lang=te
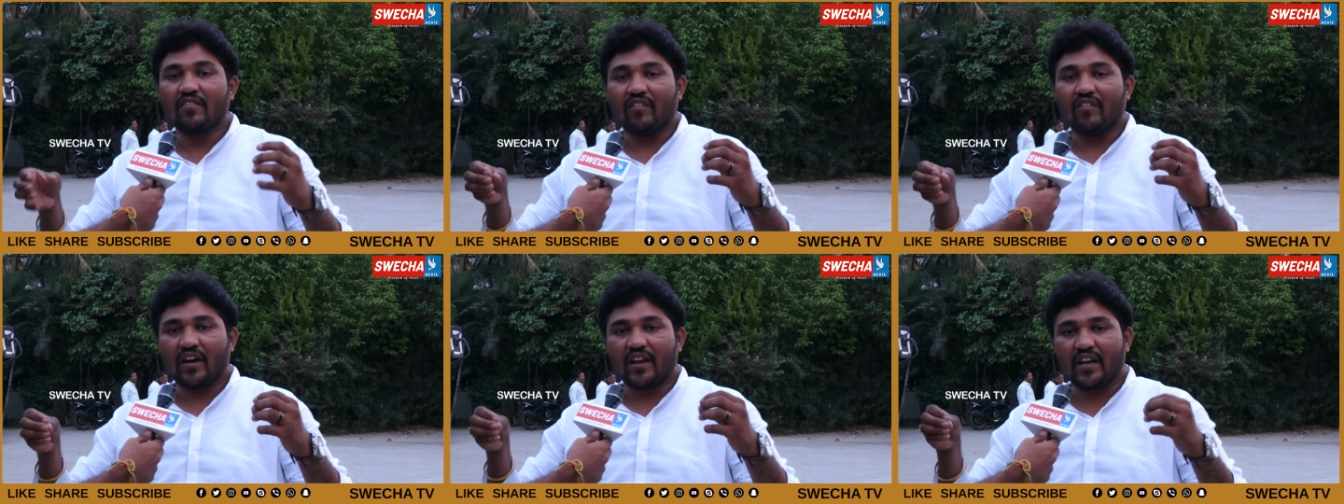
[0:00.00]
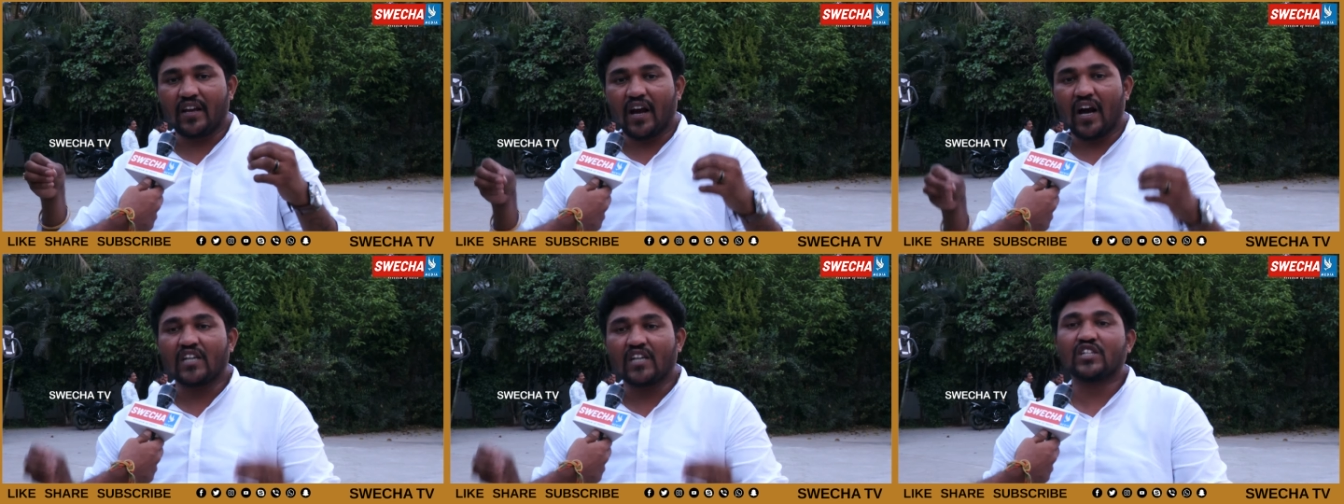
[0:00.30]

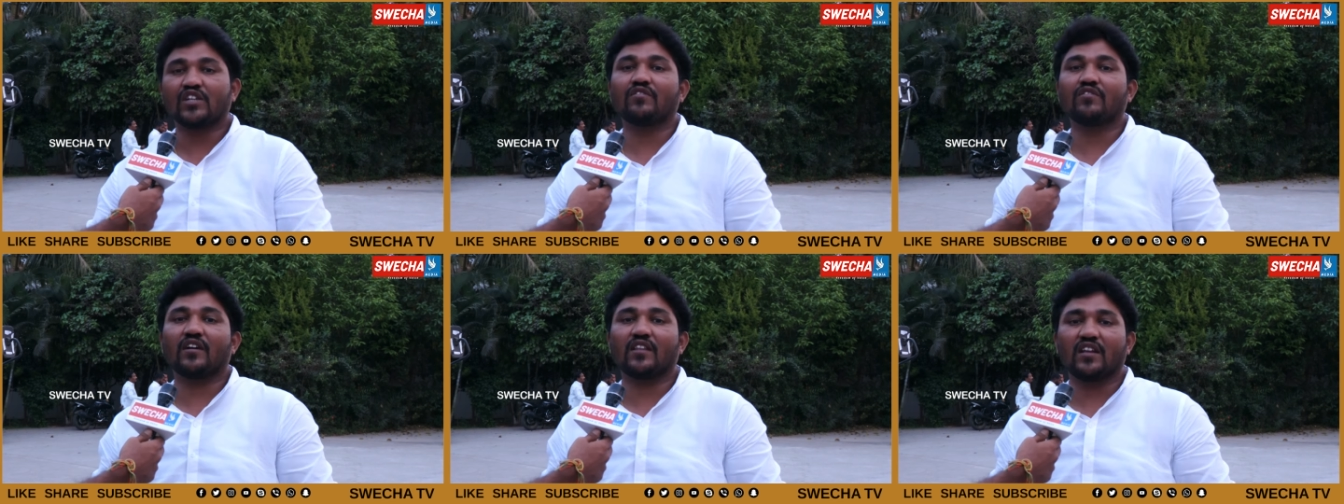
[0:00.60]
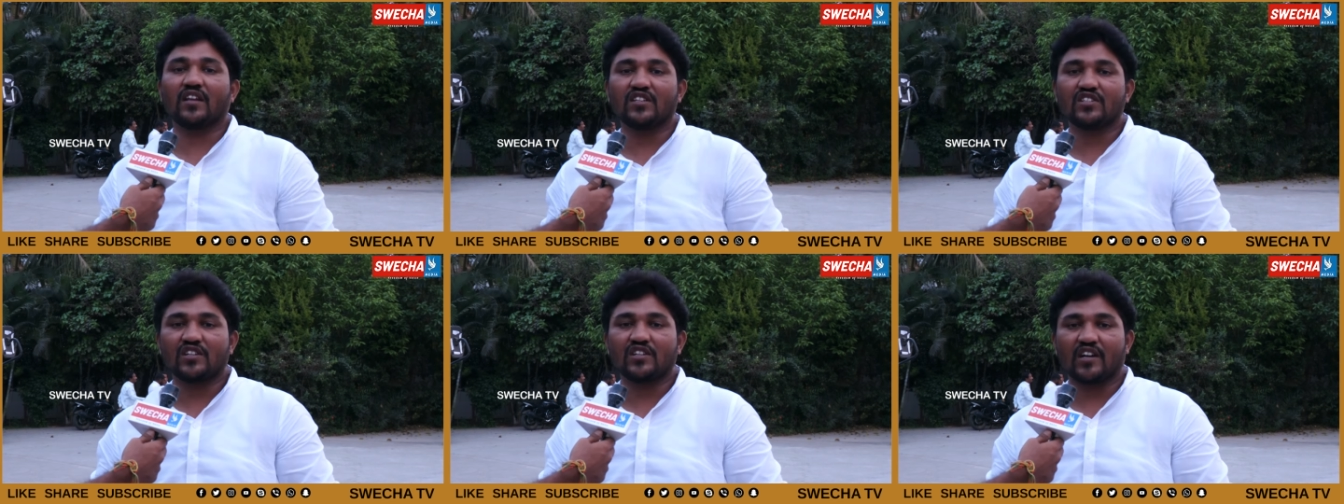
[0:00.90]
వారికి
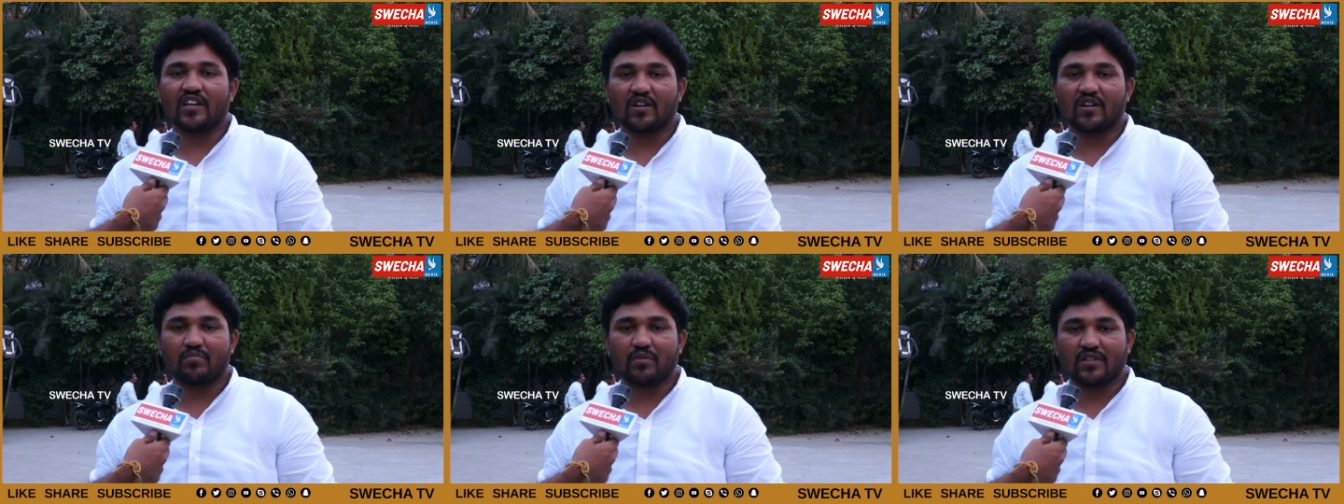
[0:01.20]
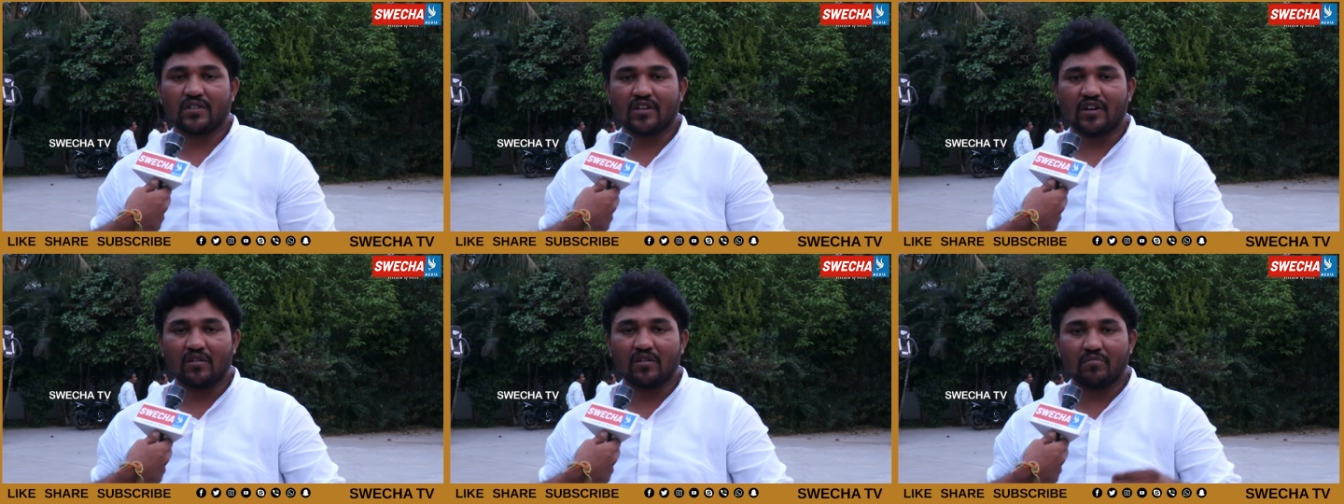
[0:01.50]
ఆశీర్వాదాలు ఇచ్చినట్టుగా
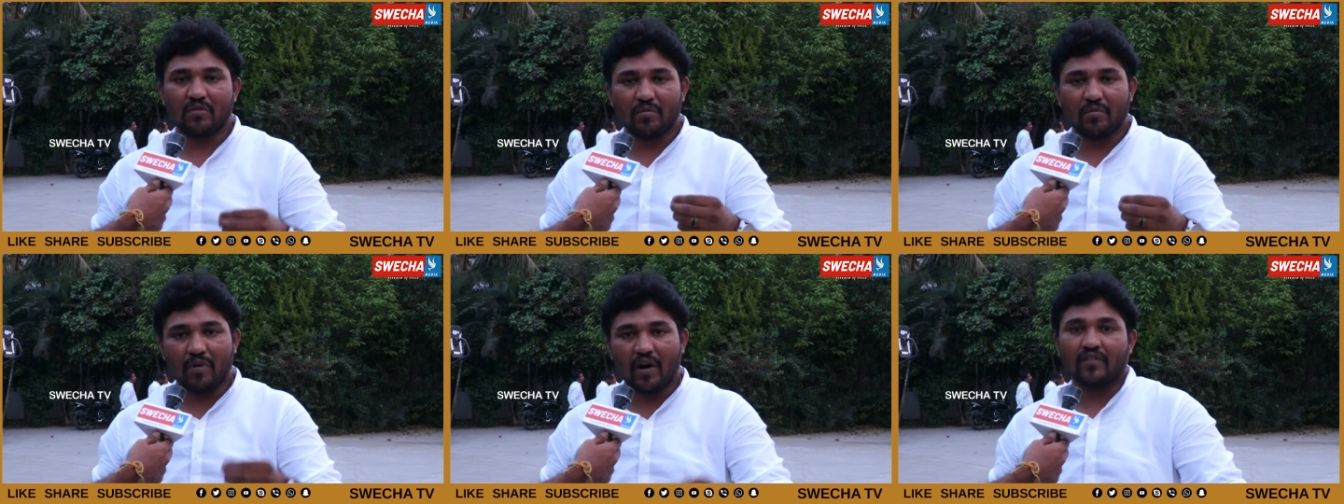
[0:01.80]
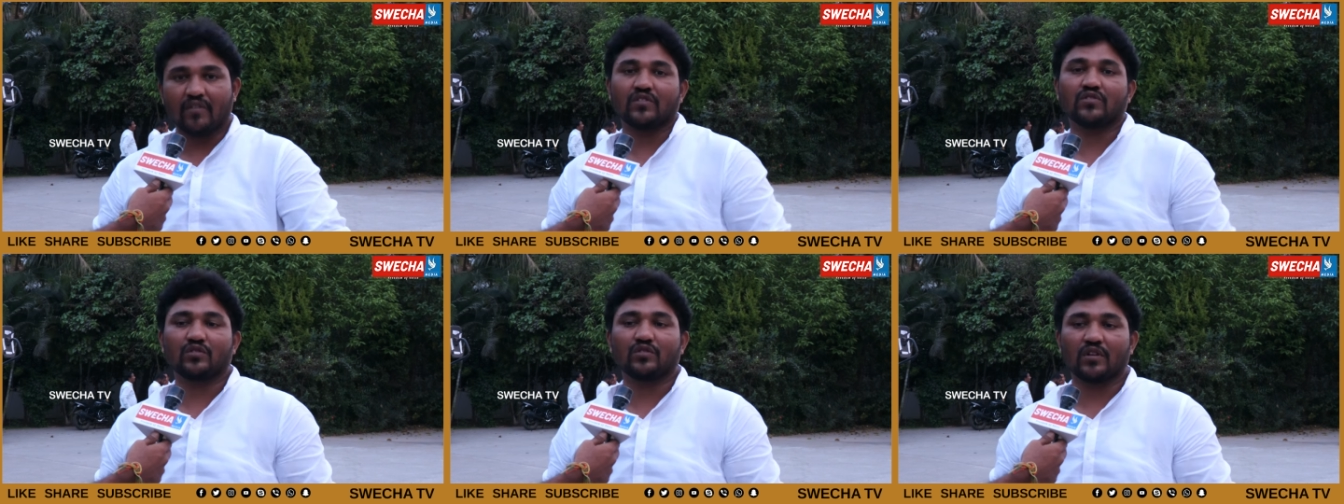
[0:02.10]
ప్రజలను మేము
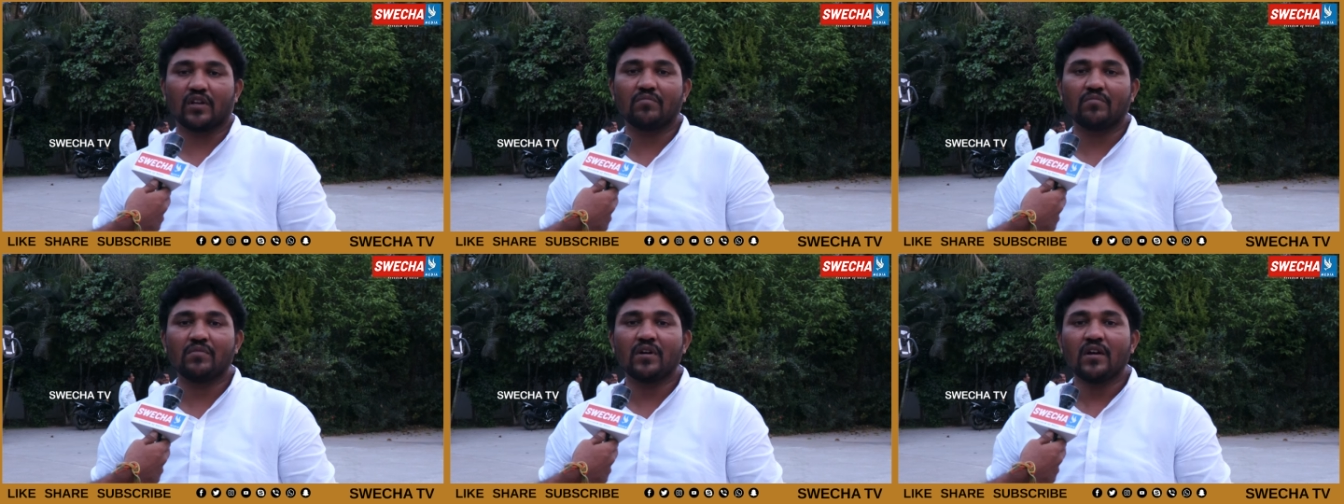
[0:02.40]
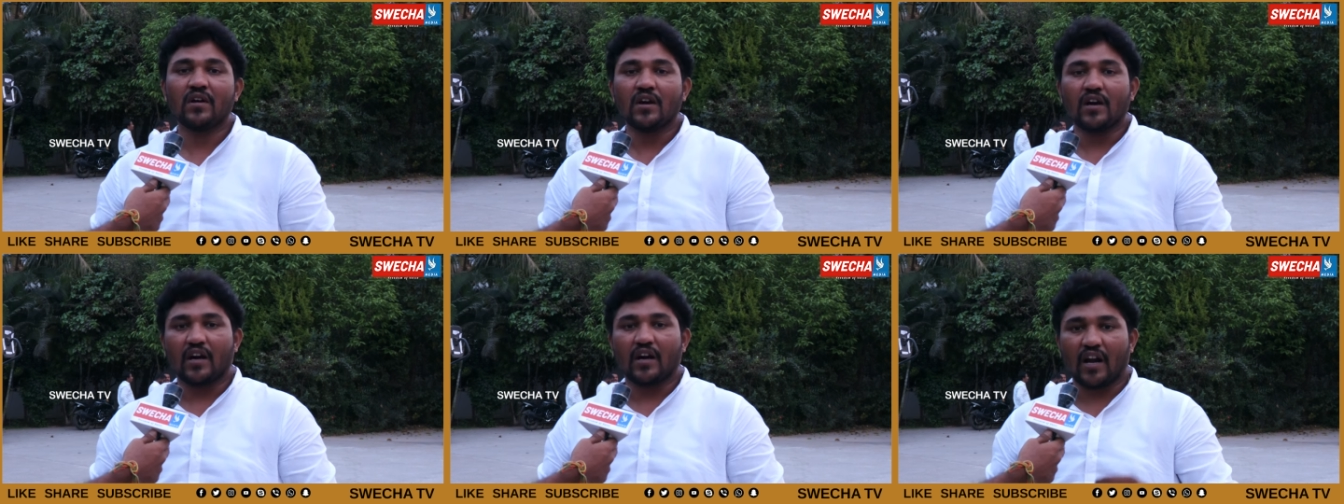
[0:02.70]
భావిస్తున్నాం
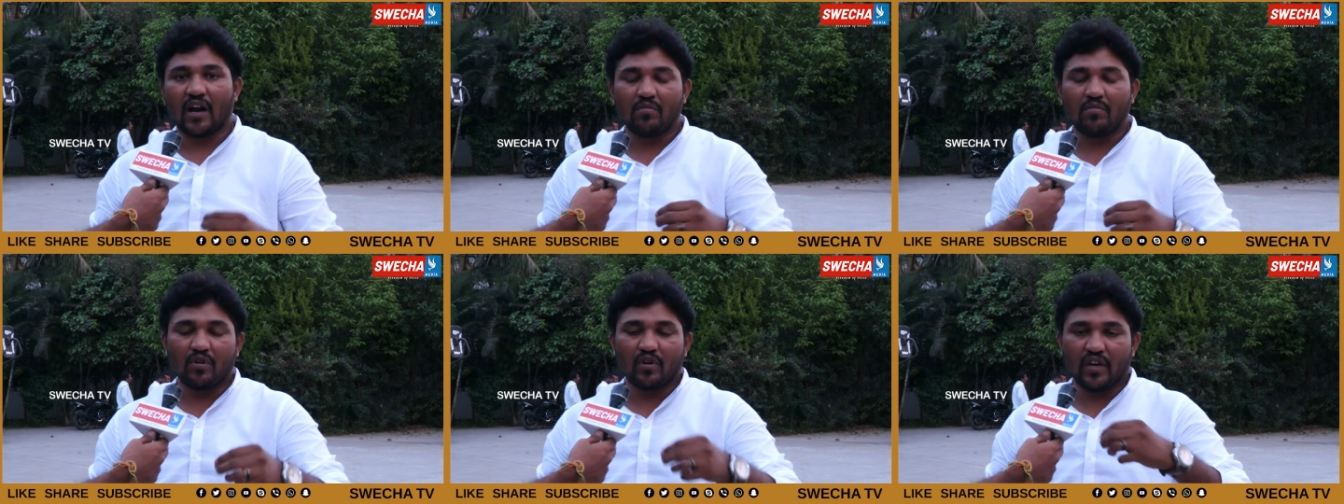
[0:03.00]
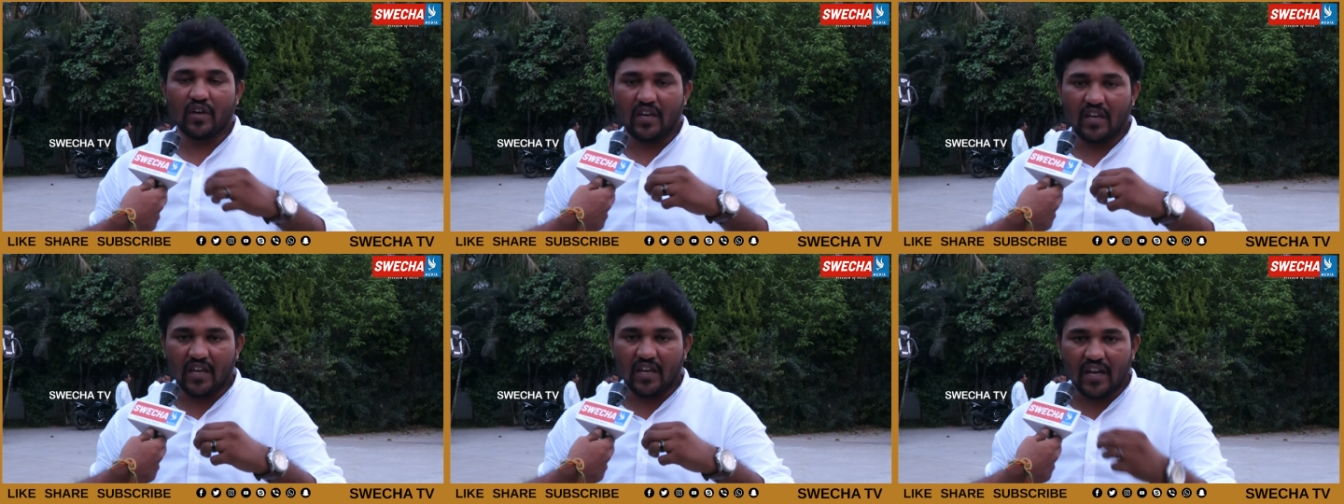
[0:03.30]

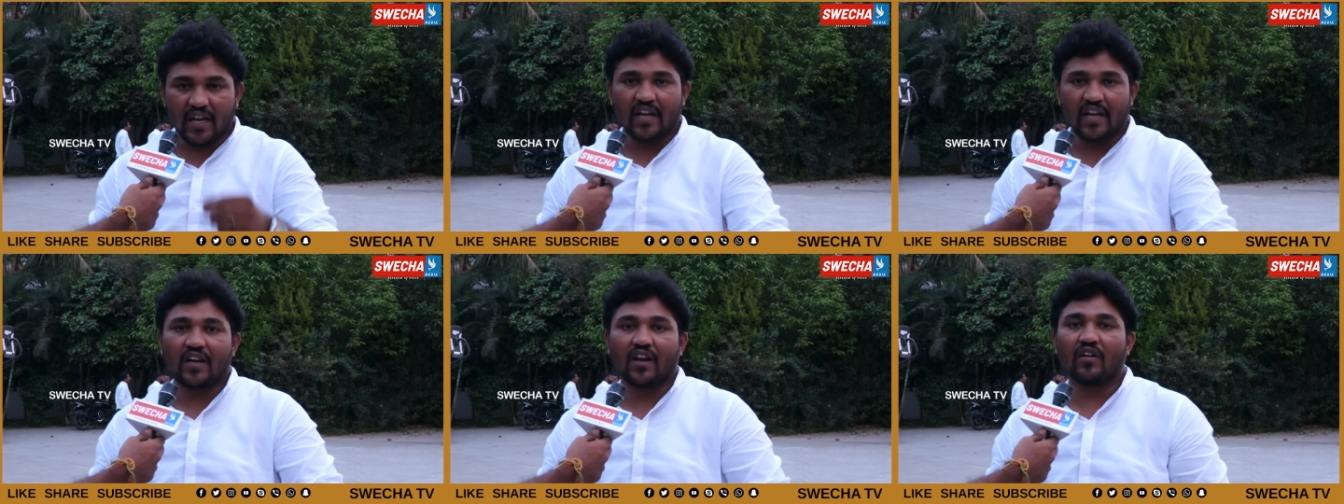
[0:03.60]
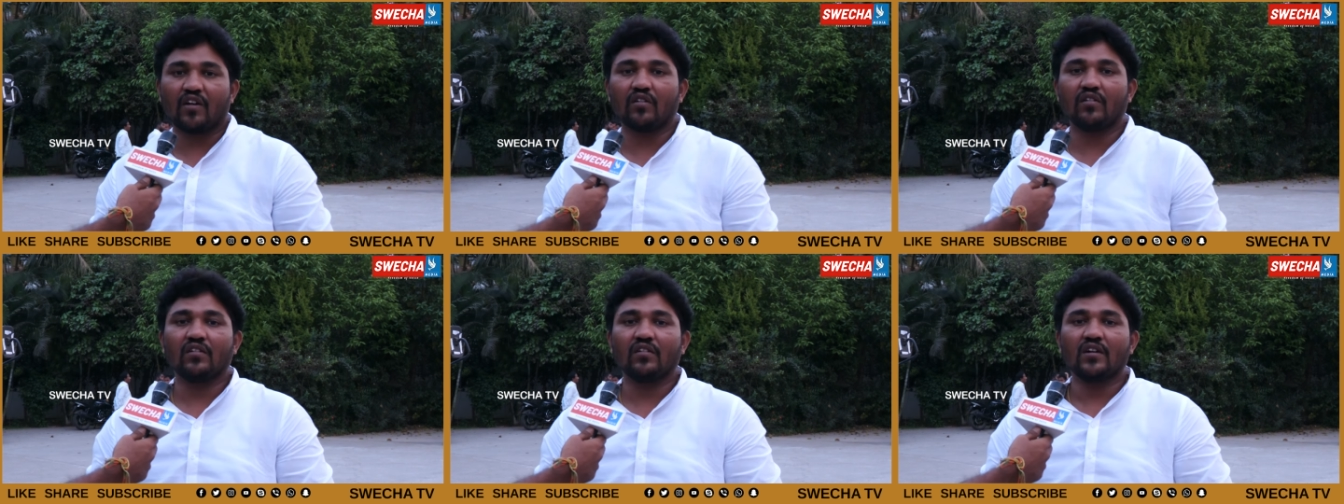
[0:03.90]
రాబోయే ఈ
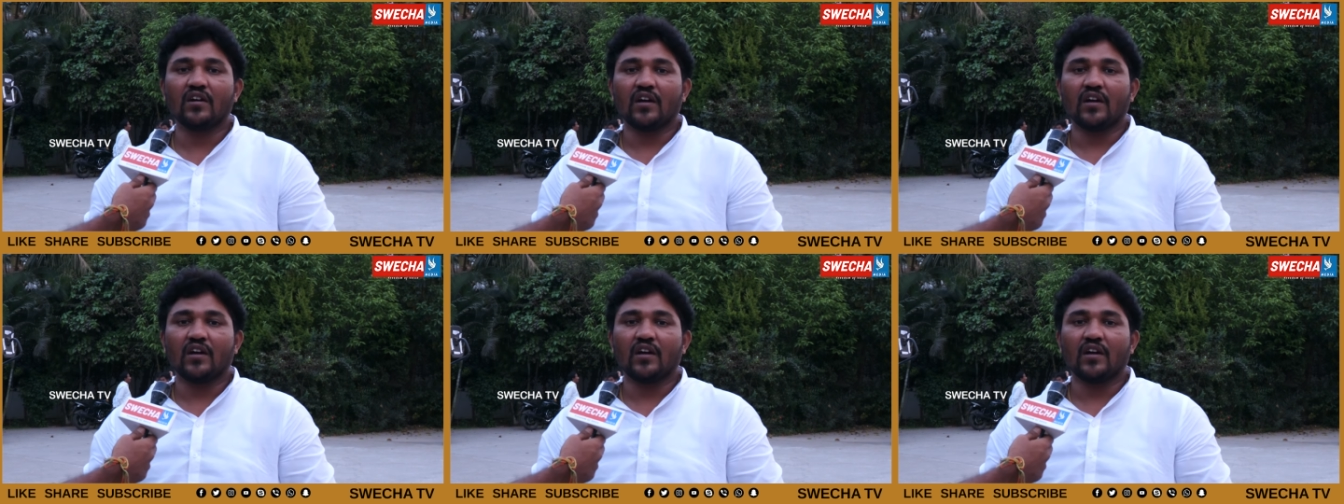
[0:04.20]
ఎన్నికలలో